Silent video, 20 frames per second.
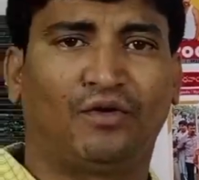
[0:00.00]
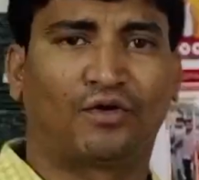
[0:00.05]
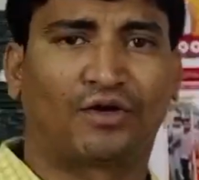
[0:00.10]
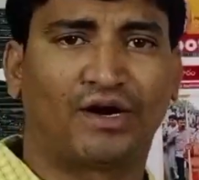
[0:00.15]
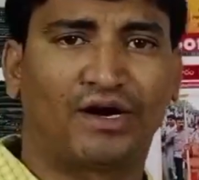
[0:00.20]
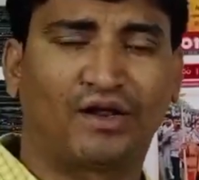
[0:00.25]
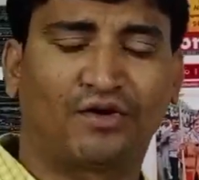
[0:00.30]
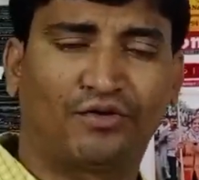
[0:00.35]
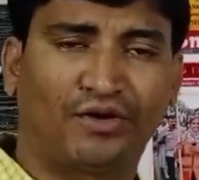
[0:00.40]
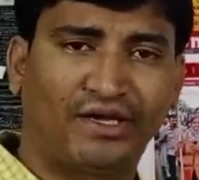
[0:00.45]

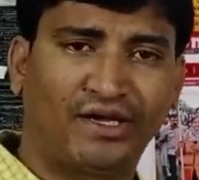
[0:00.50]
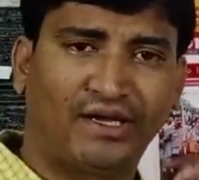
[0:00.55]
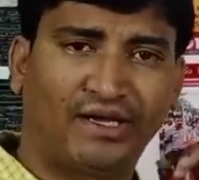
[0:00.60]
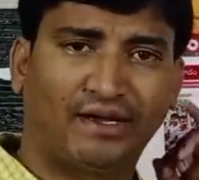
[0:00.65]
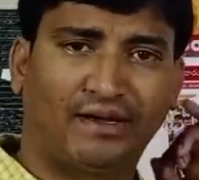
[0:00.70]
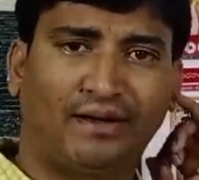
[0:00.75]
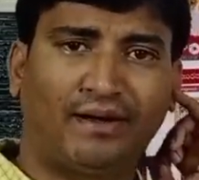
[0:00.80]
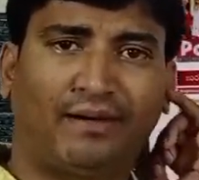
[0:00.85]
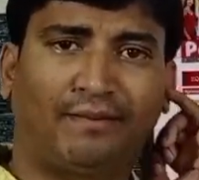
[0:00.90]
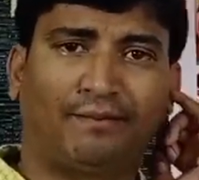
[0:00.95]
ఓవరాల్ కూడా
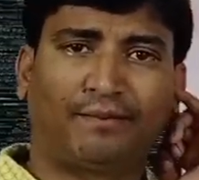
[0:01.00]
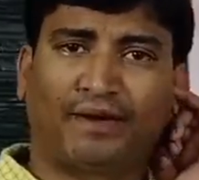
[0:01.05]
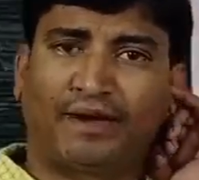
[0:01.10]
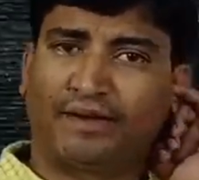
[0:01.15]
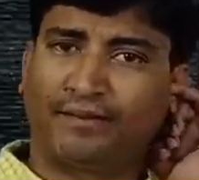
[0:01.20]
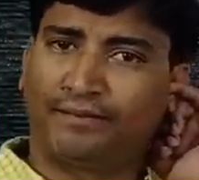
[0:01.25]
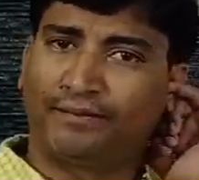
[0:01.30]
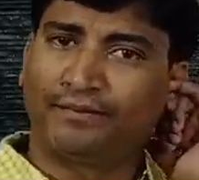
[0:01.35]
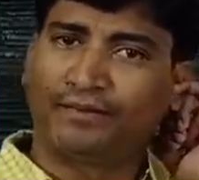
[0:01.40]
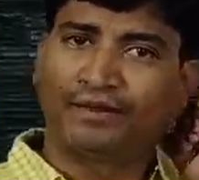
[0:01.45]

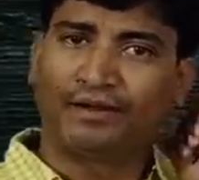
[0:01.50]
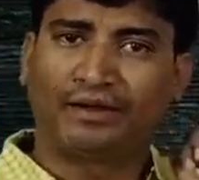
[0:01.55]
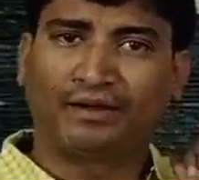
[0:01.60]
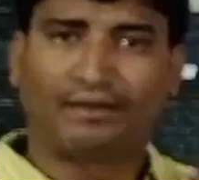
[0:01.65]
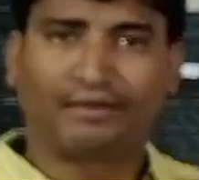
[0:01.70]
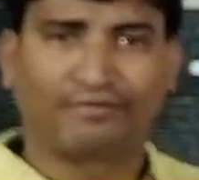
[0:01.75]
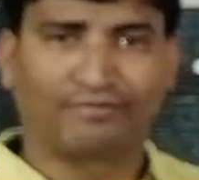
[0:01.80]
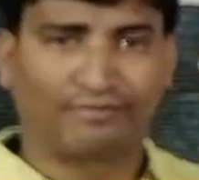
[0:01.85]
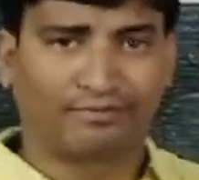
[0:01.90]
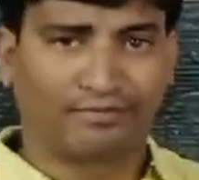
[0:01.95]
మనం
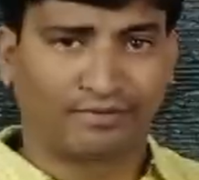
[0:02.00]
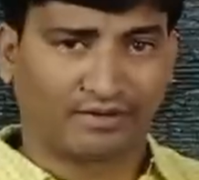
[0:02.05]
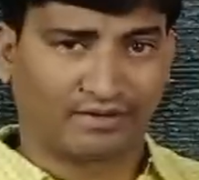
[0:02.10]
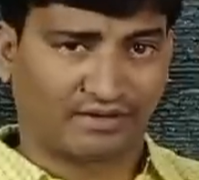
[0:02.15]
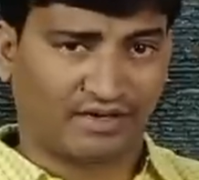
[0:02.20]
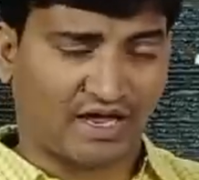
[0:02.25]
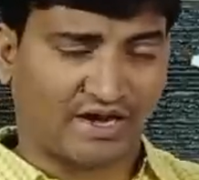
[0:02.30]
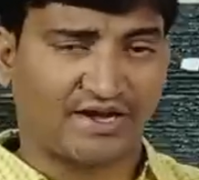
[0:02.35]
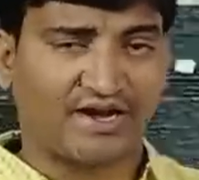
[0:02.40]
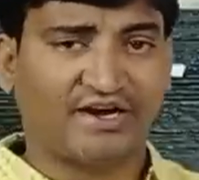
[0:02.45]

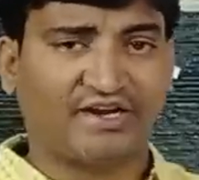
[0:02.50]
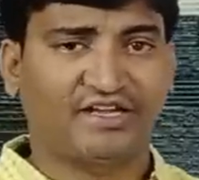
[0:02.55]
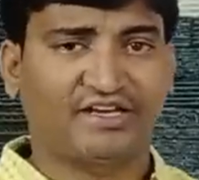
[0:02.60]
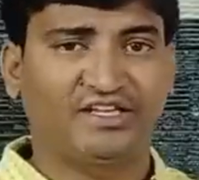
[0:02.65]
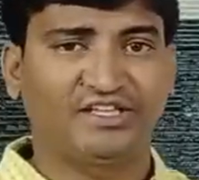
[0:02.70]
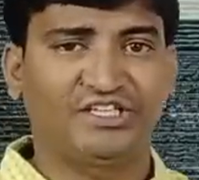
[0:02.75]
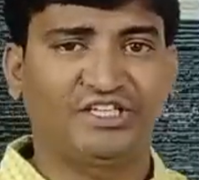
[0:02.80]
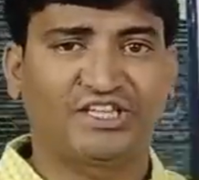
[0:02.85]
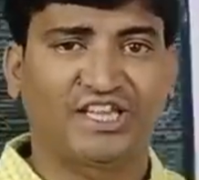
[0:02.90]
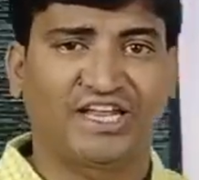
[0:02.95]
కర్ణాటక
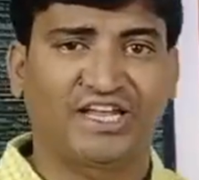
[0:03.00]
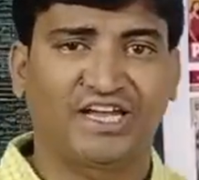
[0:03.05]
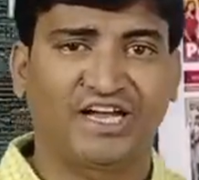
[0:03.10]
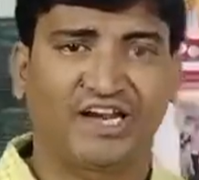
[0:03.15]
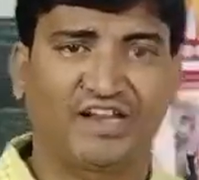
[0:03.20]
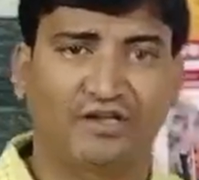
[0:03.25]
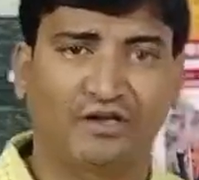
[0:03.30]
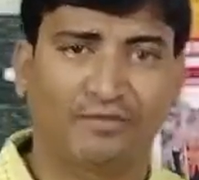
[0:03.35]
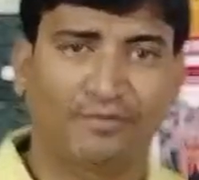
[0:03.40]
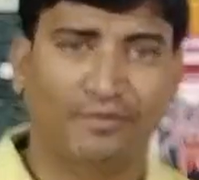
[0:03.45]
నుంచి
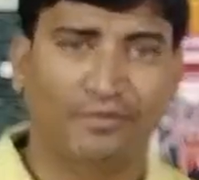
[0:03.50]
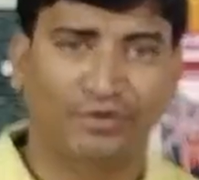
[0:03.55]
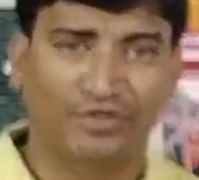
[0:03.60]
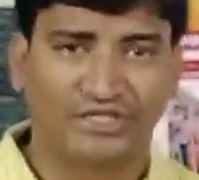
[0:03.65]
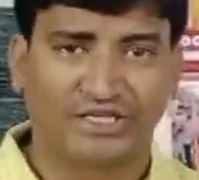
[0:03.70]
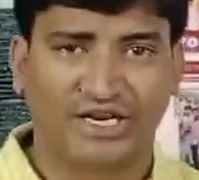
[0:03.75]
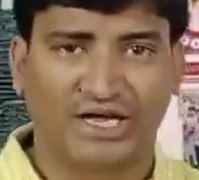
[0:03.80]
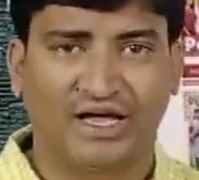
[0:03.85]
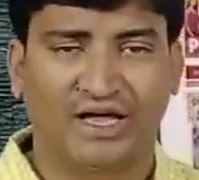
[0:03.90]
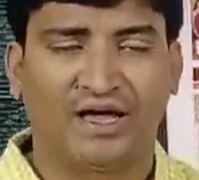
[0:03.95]
తెలంగాణకు
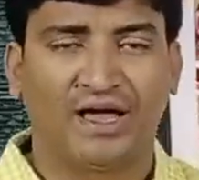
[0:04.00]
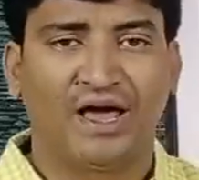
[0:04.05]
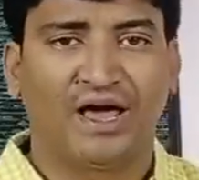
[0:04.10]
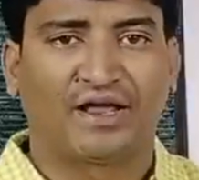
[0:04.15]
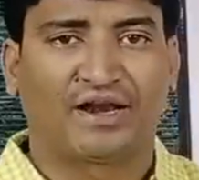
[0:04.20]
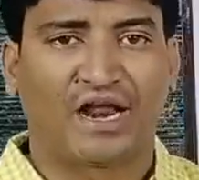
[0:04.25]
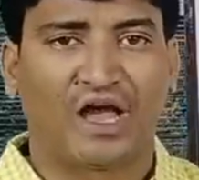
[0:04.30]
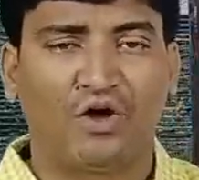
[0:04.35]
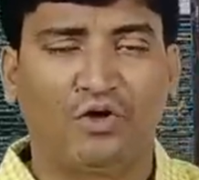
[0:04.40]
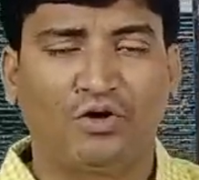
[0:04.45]
వచ్చిన
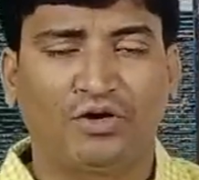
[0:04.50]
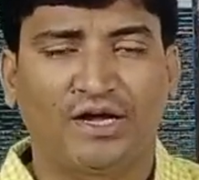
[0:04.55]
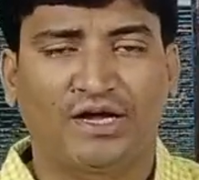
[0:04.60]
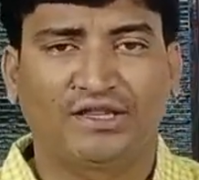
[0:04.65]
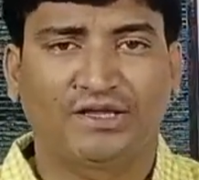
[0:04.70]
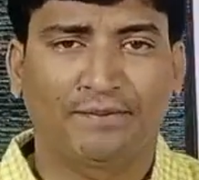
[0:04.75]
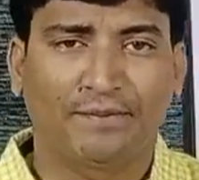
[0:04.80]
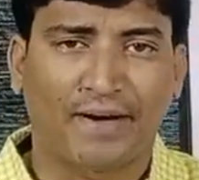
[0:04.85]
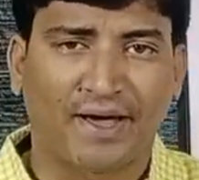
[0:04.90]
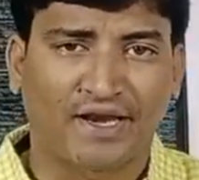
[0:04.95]
రాహుల్
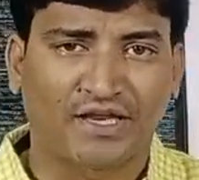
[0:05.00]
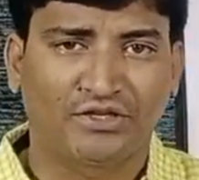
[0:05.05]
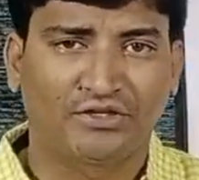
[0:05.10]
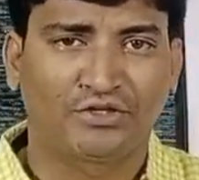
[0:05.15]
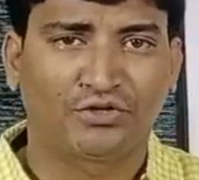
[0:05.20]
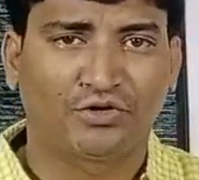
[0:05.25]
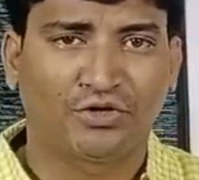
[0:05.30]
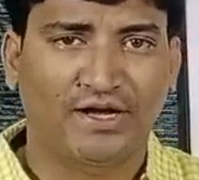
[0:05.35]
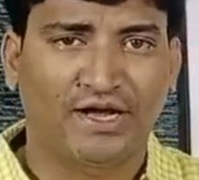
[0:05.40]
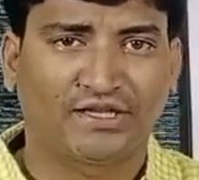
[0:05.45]
గాంధీ భారత్
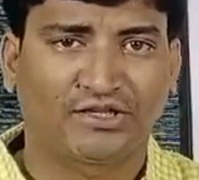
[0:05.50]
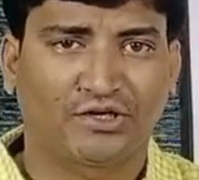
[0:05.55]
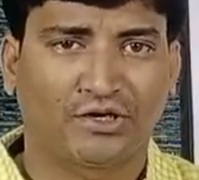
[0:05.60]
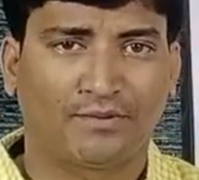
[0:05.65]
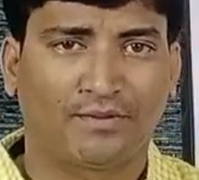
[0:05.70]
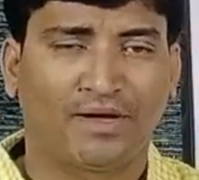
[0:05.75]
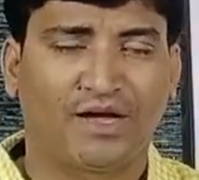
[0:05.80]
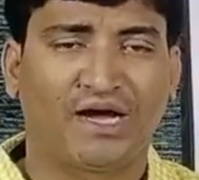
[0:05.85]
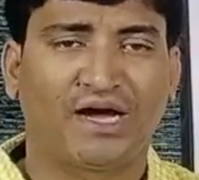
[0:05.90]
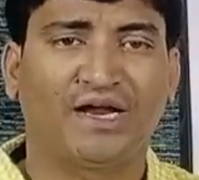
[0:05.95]
జోడో యాత్రలో
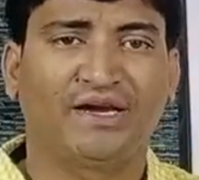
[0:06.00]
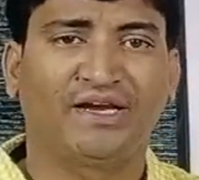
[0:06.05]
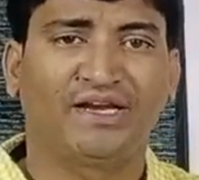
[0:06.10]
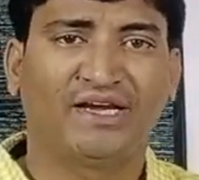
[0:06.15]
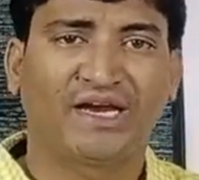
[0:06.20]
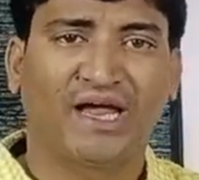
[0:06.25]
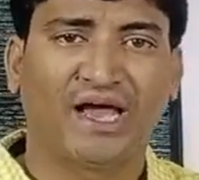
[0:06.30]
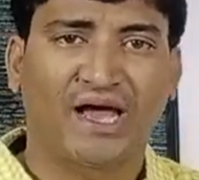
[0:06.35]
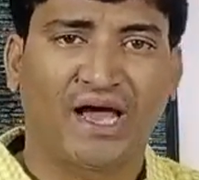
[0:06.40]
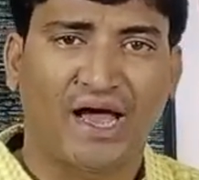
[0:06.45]
భాగంగా
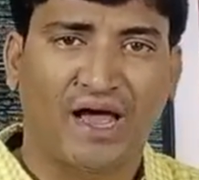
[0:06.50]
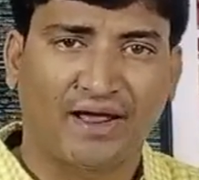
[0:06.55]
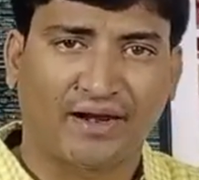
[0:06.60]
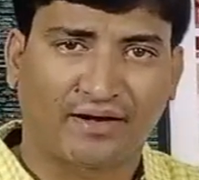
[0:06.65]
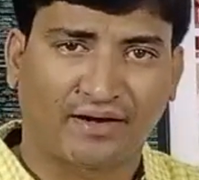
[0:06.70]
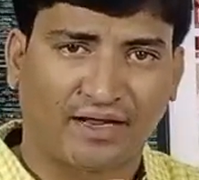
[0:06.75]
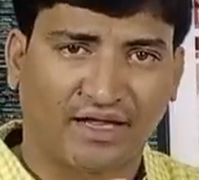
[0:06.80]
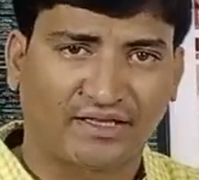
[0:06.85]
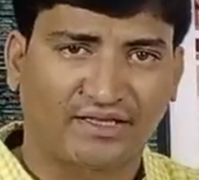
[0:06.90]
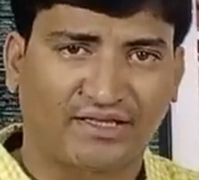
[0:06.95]
నిన్న
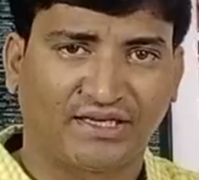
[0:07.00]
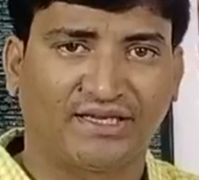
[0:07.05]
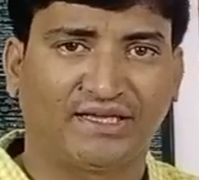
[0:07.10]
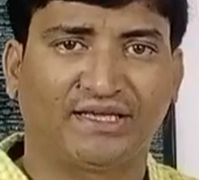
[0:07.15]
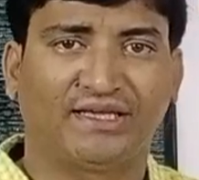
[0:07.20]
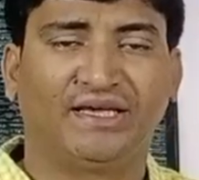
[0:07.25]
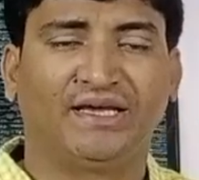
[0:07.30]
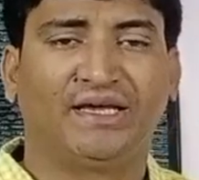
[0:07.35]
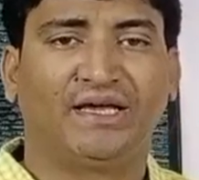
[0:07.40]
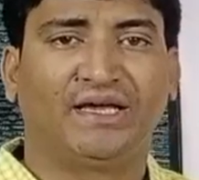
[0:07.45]
రాత్రి
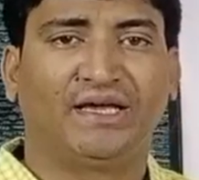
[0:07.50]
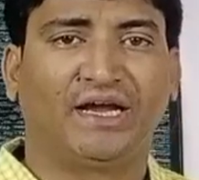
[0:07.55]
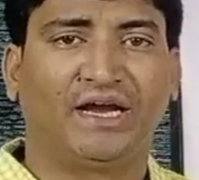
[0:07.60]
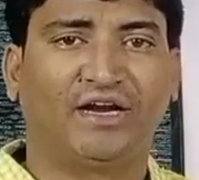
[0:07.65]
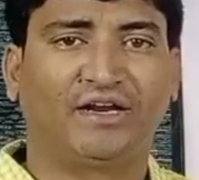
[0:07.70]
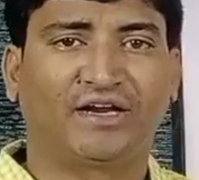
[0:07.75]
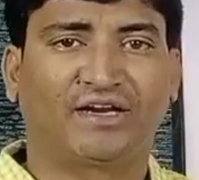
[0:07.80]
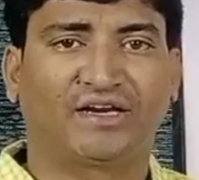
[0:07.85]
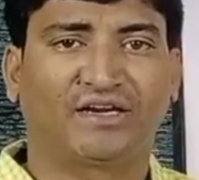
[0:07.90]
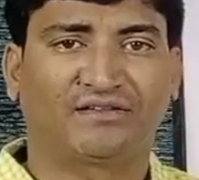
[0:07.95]

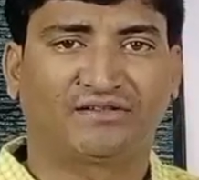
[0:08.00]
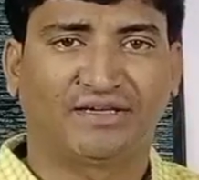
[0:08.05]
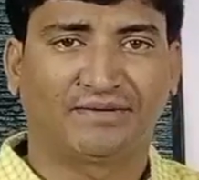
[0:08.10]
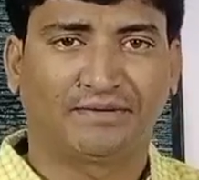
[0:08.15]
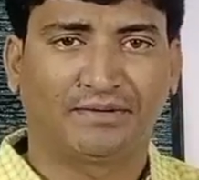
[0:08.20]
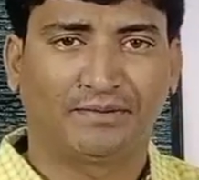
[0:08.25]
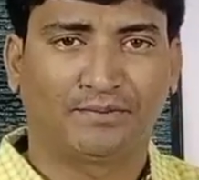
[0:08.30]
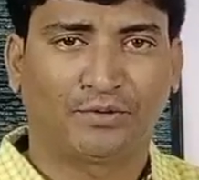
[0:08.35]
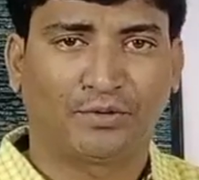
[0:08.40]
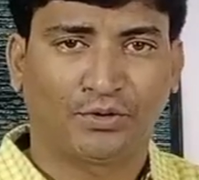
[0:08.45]
ఏడు గంటల
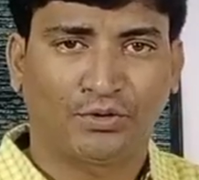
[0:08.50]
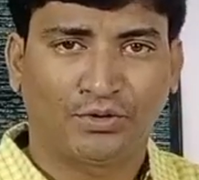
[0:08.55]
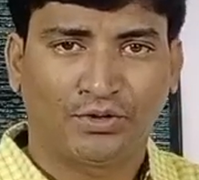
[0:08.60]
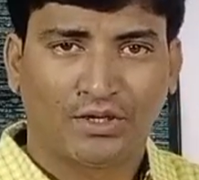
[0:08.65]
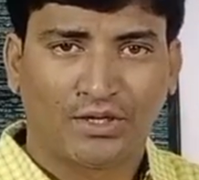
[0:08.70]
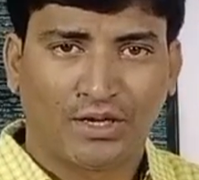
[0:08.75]
సమయంలో